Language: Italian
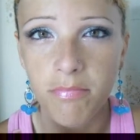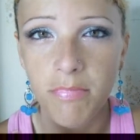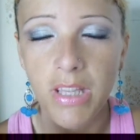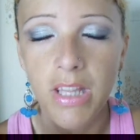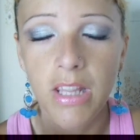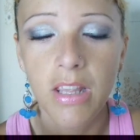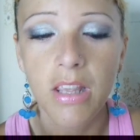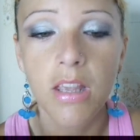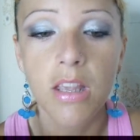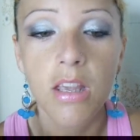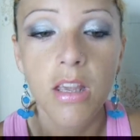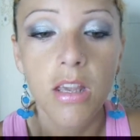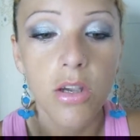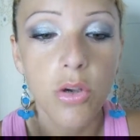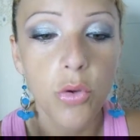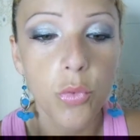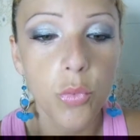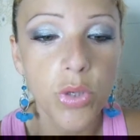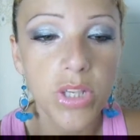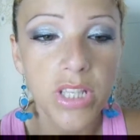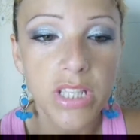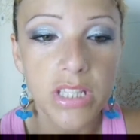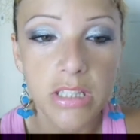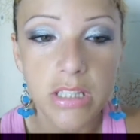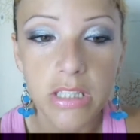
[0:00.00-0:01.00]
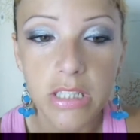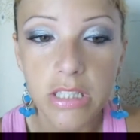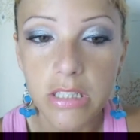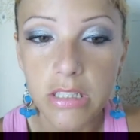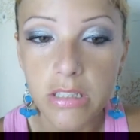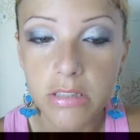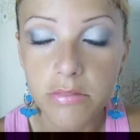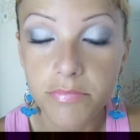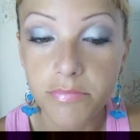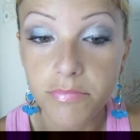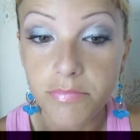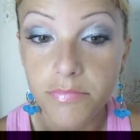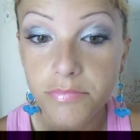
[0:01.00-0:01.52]
quindi
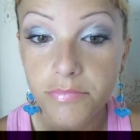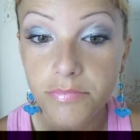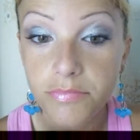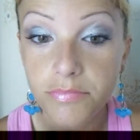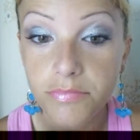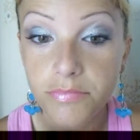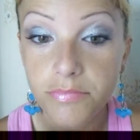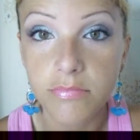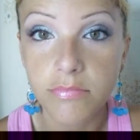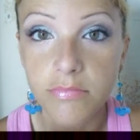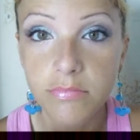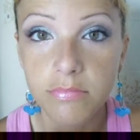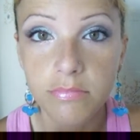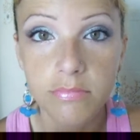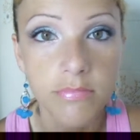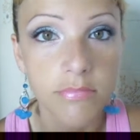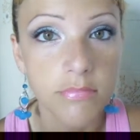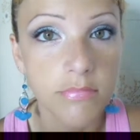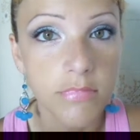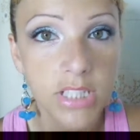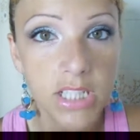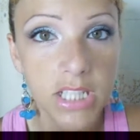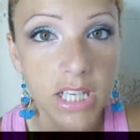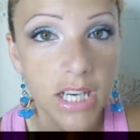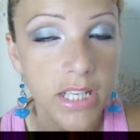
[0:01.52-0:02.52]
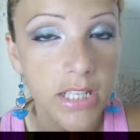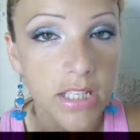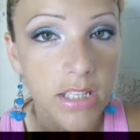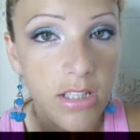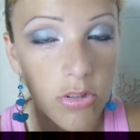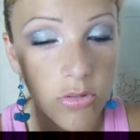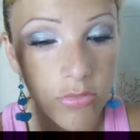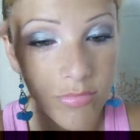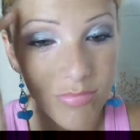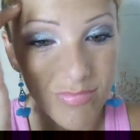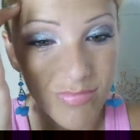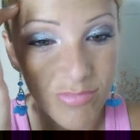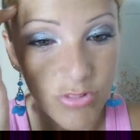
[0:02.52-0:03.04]
Mm, direi che lo
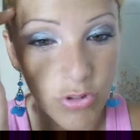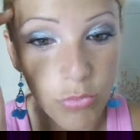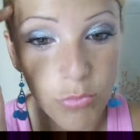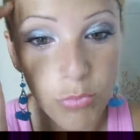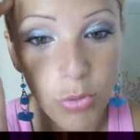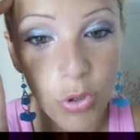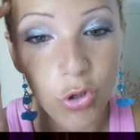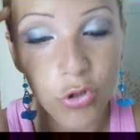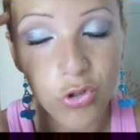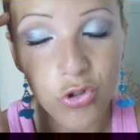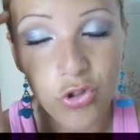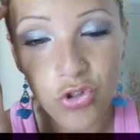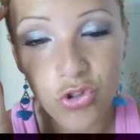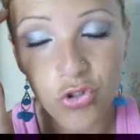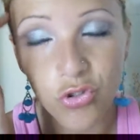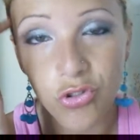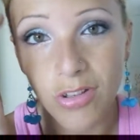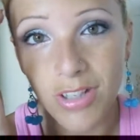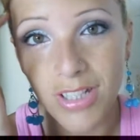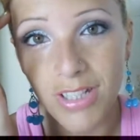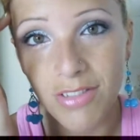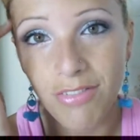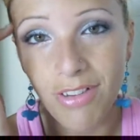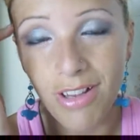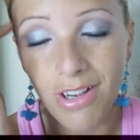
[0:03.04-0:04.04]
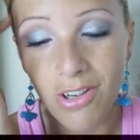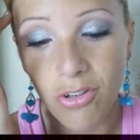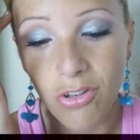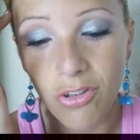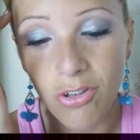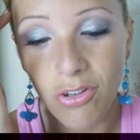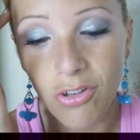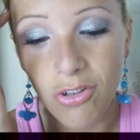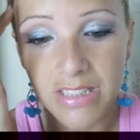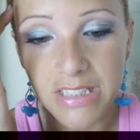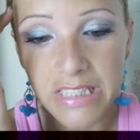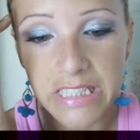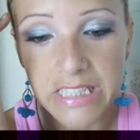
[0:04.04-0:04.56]
boccio a livello
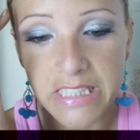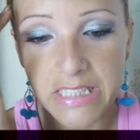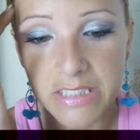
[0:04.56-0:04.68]
di